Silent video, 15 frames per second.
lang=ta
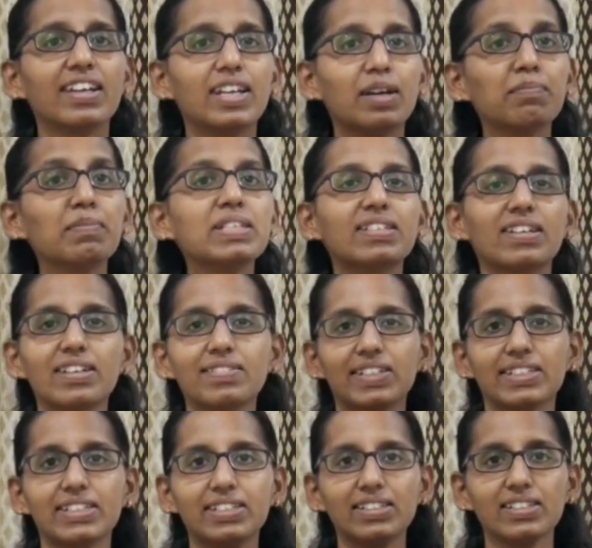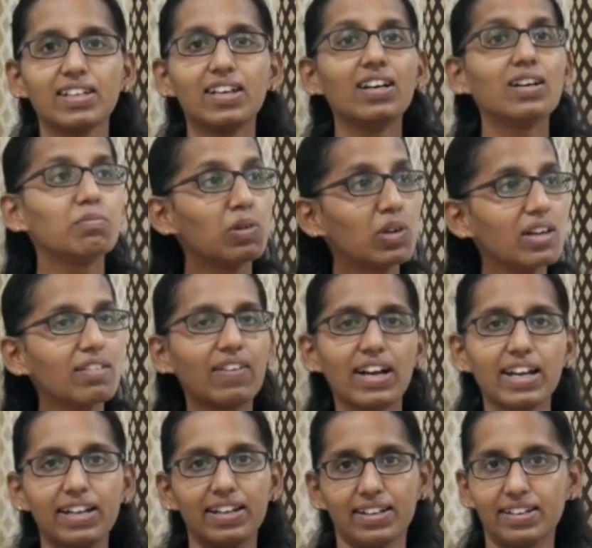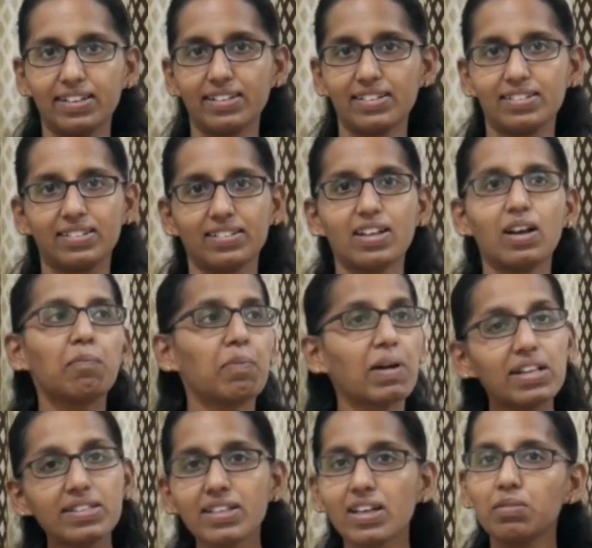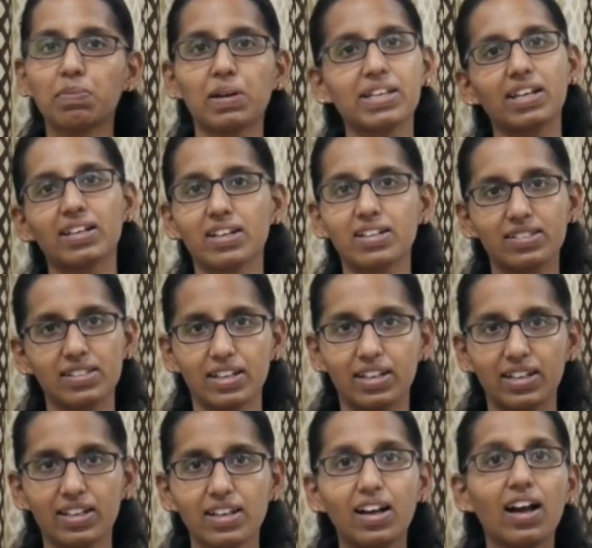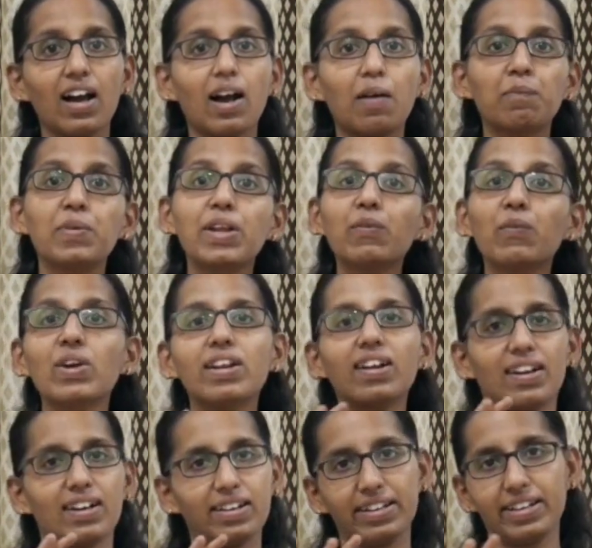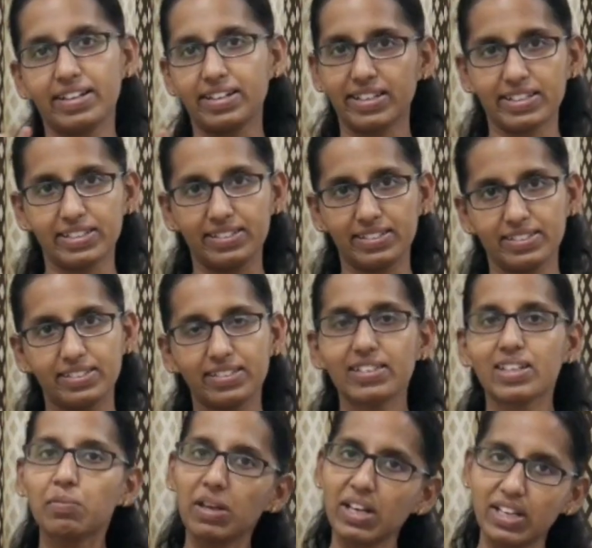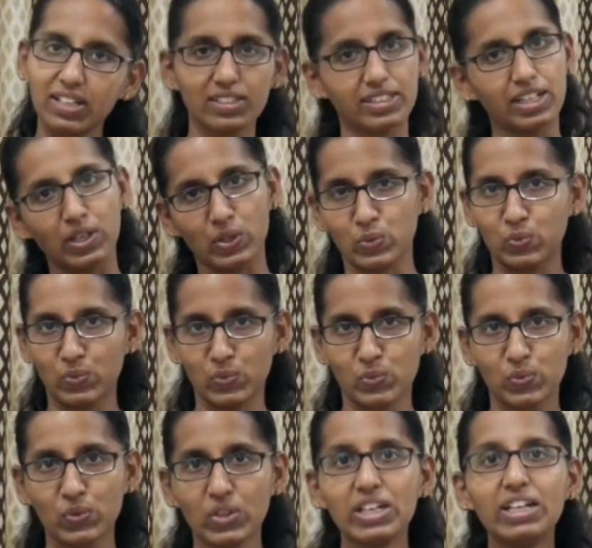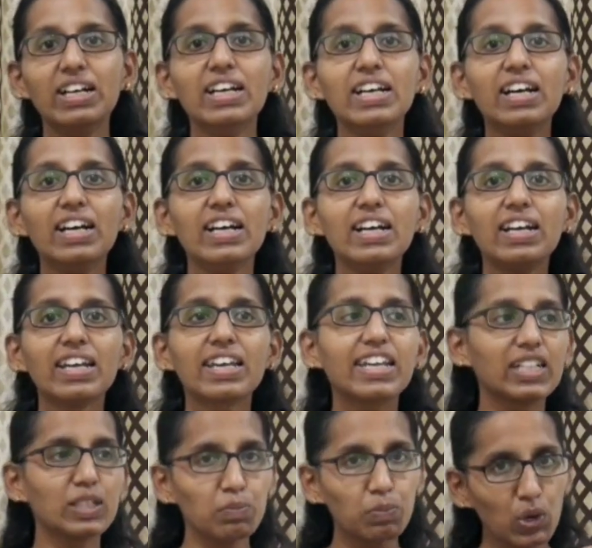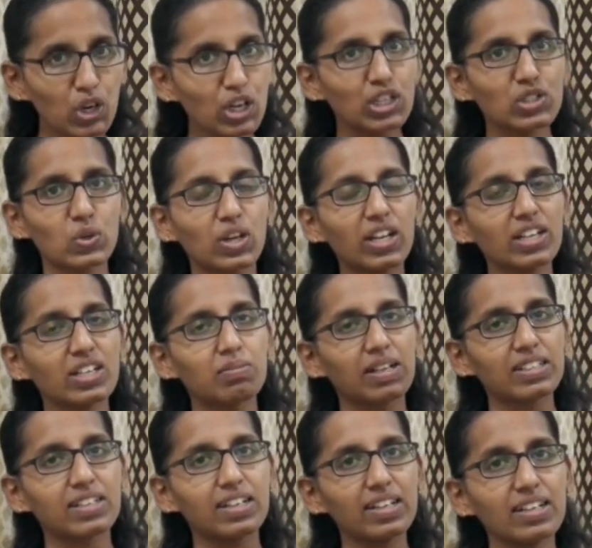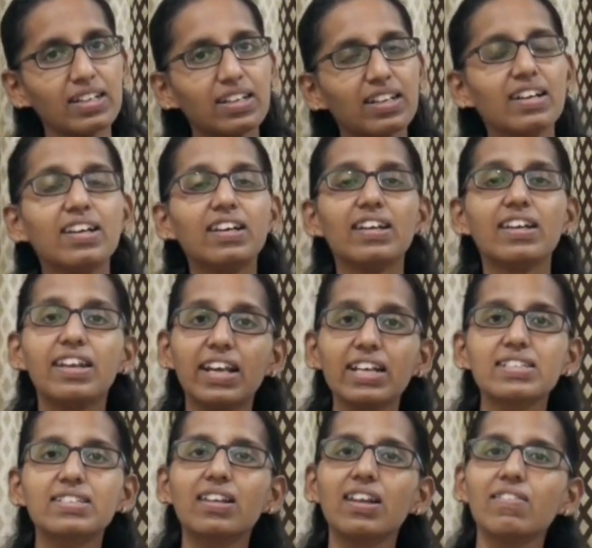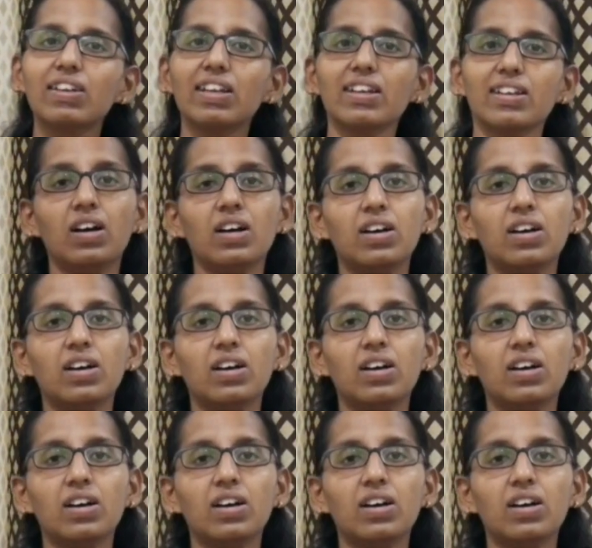நம்ம சார் வந்து புக்கு வாங்கிட்டாங்க படித்தாலும் படிக்காட்டாலும் சரி அப்படி விடுற ஆளே கிடையாது நம்ம எல்லாருக்கும் தெரியும் இந்த புக்கில் சொல்லியிருக்க மாதிரி நெக்ஸ்ட் லெவல்